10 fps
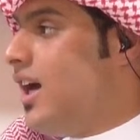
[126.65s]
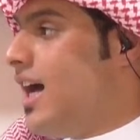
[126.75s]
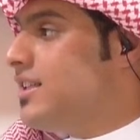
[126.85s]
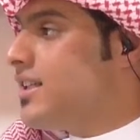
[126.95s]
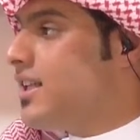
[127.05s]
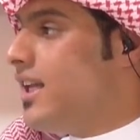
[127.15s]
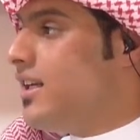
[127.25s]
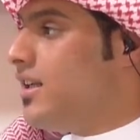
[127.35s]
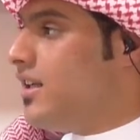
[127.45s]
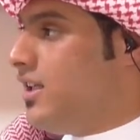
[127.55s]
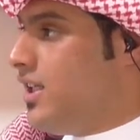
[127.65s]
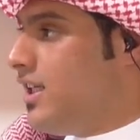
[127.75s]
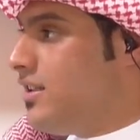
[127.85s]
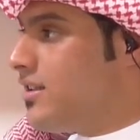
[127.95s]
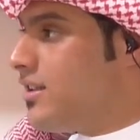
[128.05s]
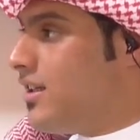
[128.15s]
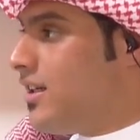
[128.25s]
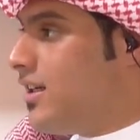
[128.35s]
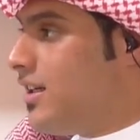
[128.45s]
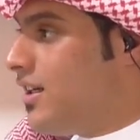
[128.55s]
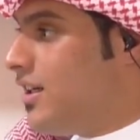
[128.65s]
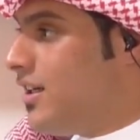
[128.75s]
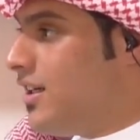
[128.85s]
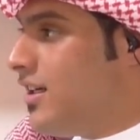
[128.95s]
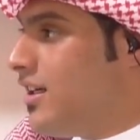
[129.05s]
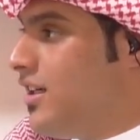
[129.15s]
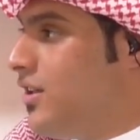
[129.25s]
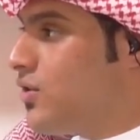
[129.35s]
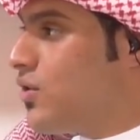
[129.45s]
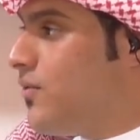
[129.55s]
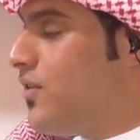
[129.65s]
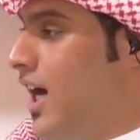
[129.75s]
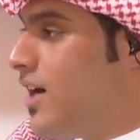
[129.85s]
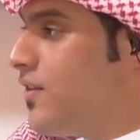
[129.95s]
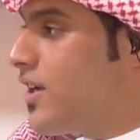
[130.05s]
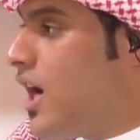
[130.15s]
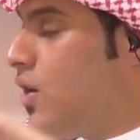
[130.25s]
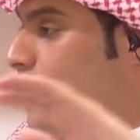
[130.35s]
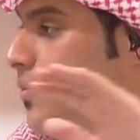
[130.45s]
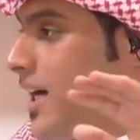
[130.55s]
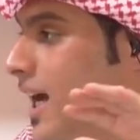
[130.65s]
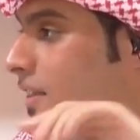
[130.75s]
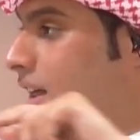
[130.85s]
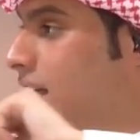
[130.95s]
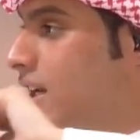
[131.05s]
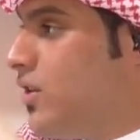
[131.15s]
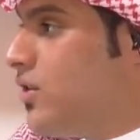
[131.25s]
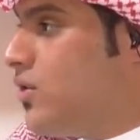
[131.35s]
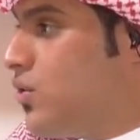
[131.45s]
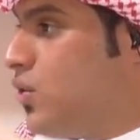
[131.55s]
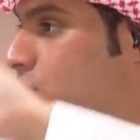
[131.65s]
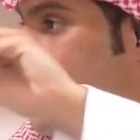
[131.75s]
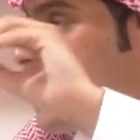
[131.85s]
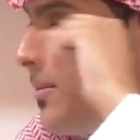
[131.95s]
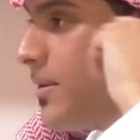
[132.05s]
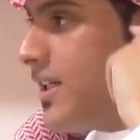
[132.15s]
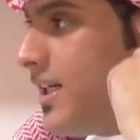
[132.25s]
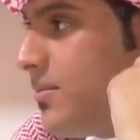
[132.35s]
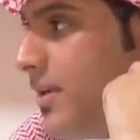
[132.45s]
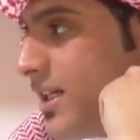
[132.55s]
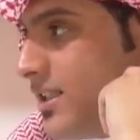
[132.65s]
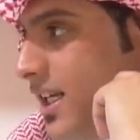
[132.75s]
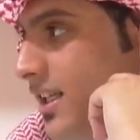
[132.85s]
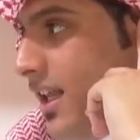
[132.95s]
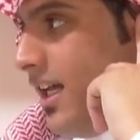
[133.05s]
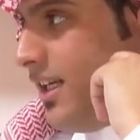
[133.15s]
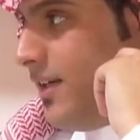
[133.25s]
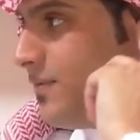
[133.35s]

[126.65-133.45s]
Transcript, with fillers: عادة العيد آه، عندكم في الحفر أو مكان ثاني تكون مرتبط يعني بمهرجانات ثانية